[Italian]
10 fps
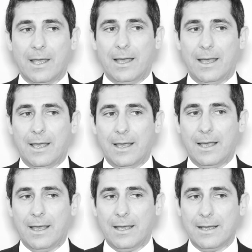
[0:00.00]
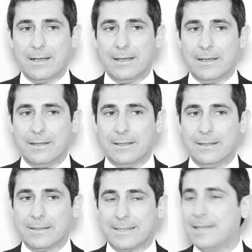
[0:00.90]

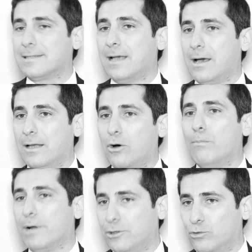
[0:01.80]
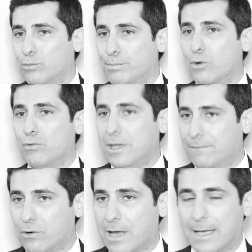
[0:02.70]
eh, senza ombra di dubbio,
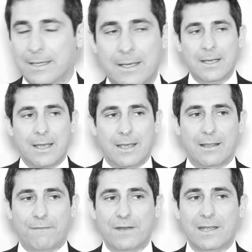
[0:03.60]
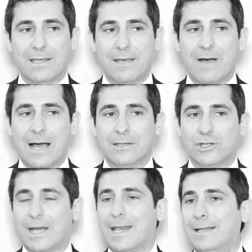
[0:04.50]
univoca in definitiva
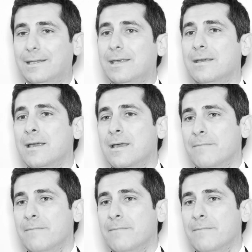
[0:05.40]
cerca di